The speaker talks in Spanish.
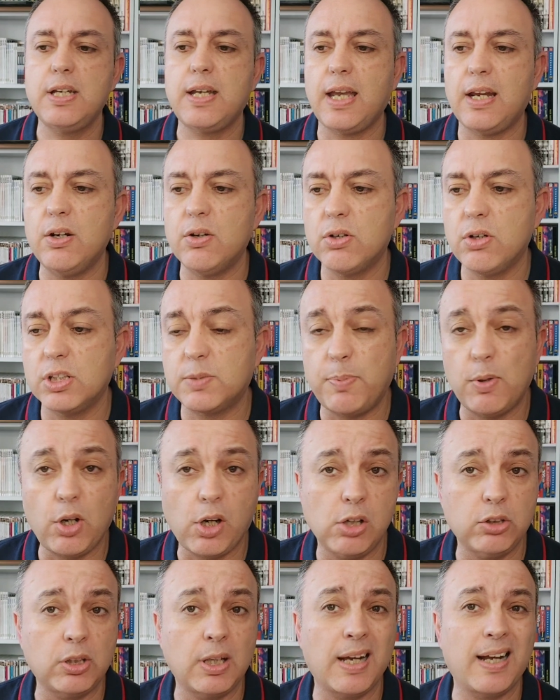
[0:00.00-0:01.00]
que no, espero que
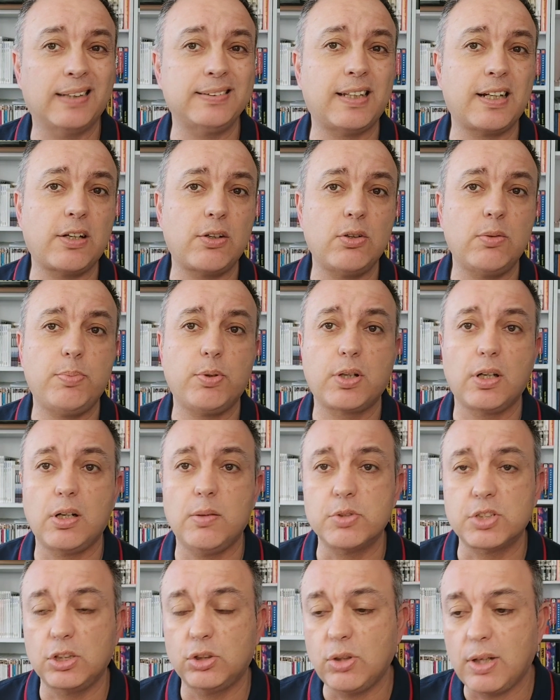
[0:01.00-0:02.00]
no tenga catarro, porque
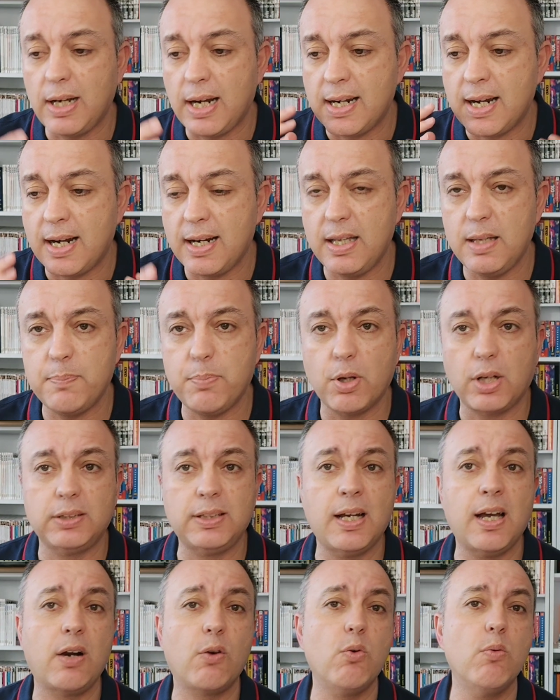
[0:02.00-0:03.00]
como se toque la nariz, porque
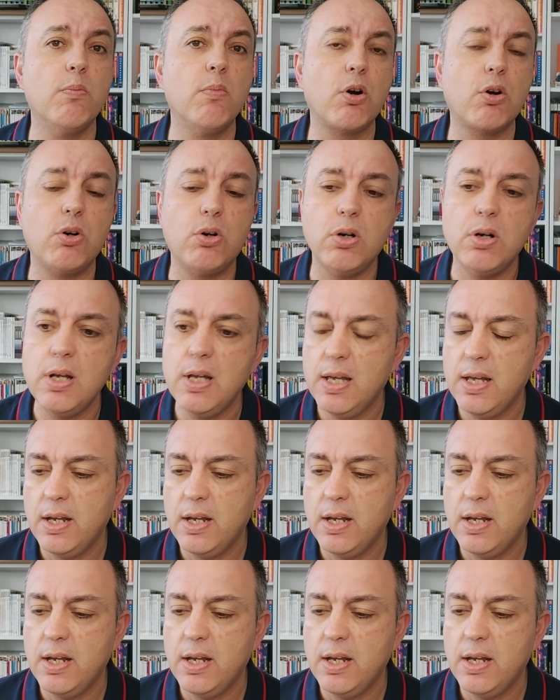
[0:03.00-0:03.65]
tenga algún moco,